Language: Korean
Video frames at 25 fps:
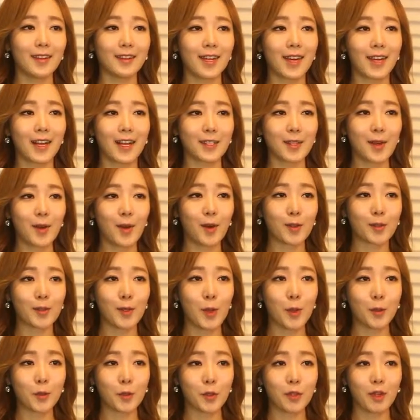따라서
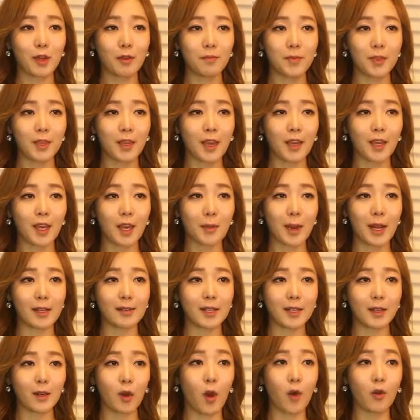청소년 비행의
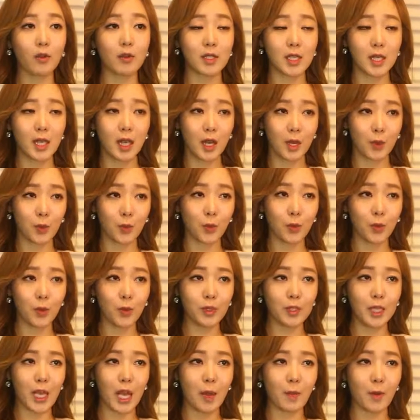발생을
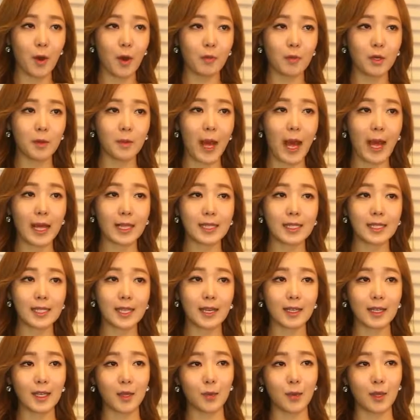억제하고 재범을
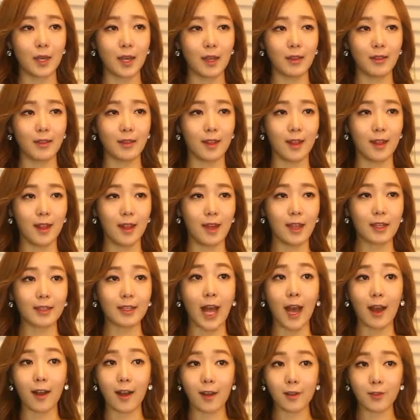방지하기 위한
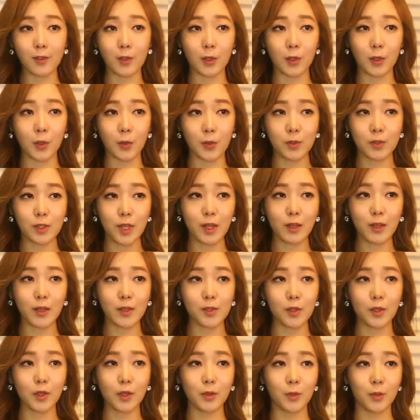다각적이고
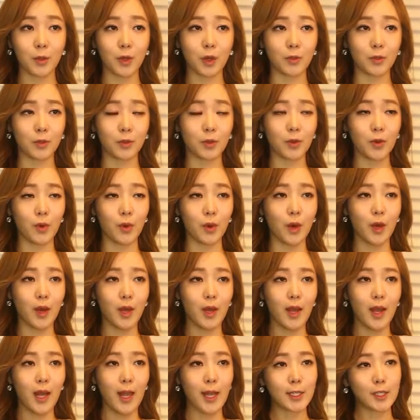체계적인 노력으로
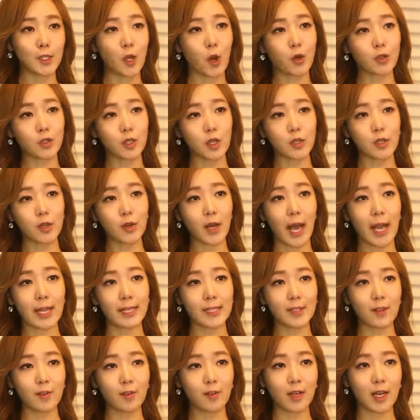정서적
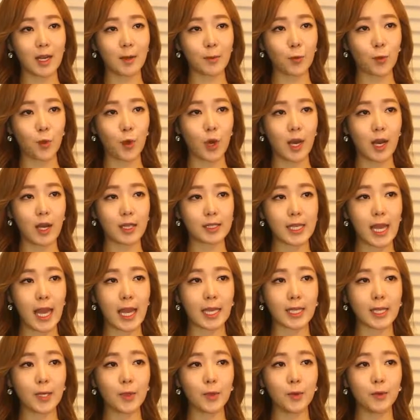안정감과
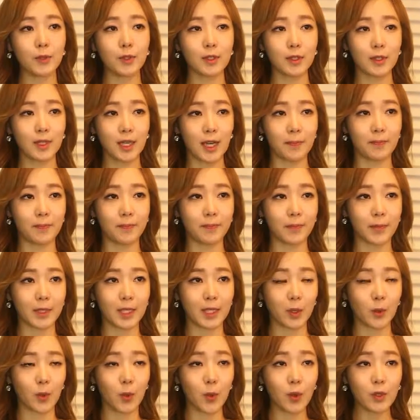자기 효능감,
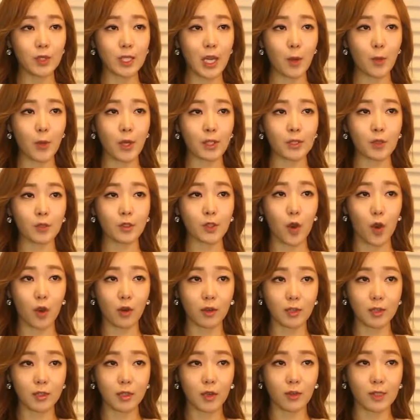그리고 사회적
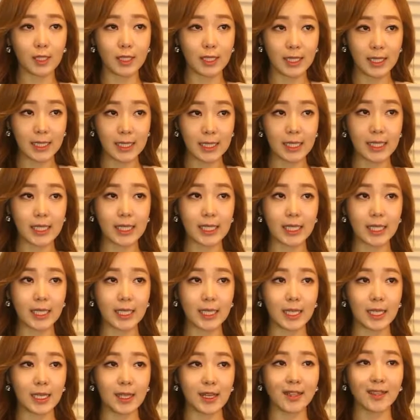적응력을
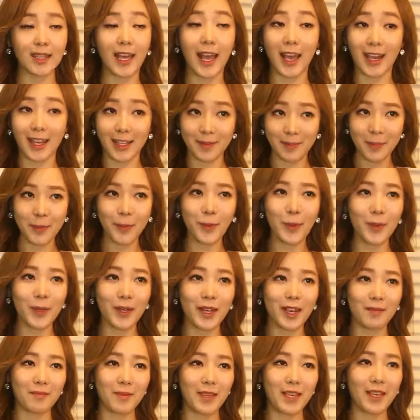증진시킬 다양한
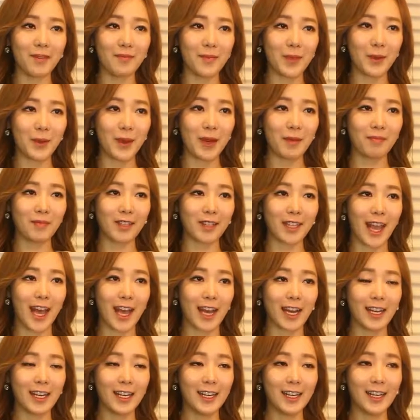프로그램이
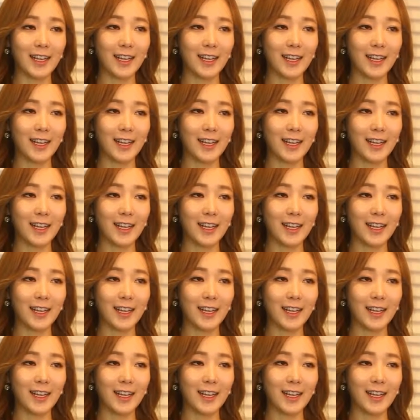필요합니다.